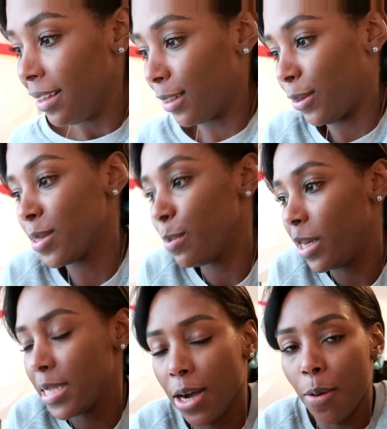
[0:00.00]
Y entonces me
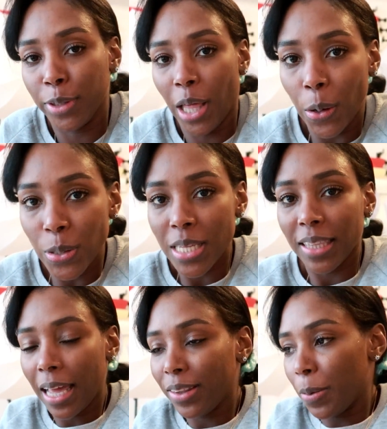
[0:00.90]
dice, como te gusta
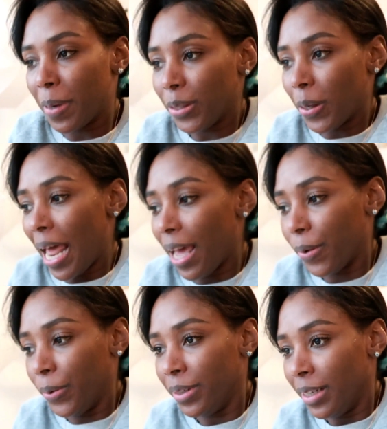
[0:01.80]
estar tomando
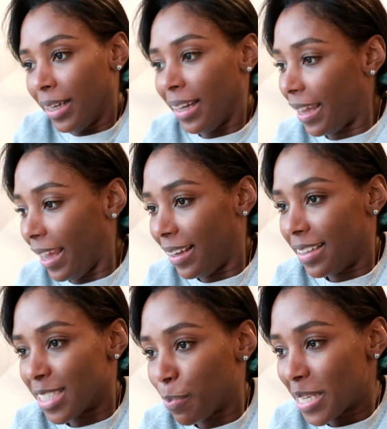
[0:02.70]
helado, eh, y
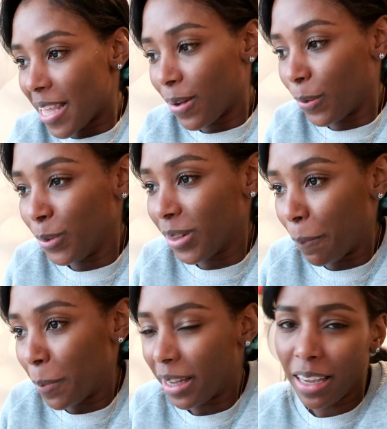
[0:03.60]
después estás como un
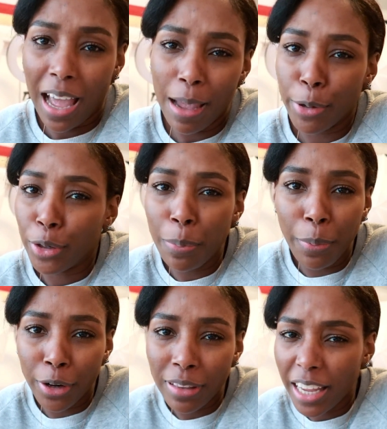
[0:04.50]
tembleque. Ay, pero no
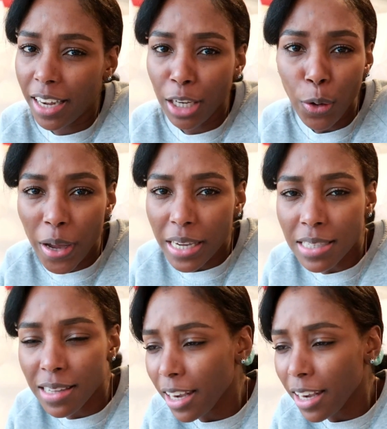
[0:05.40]
importa, qué rico es.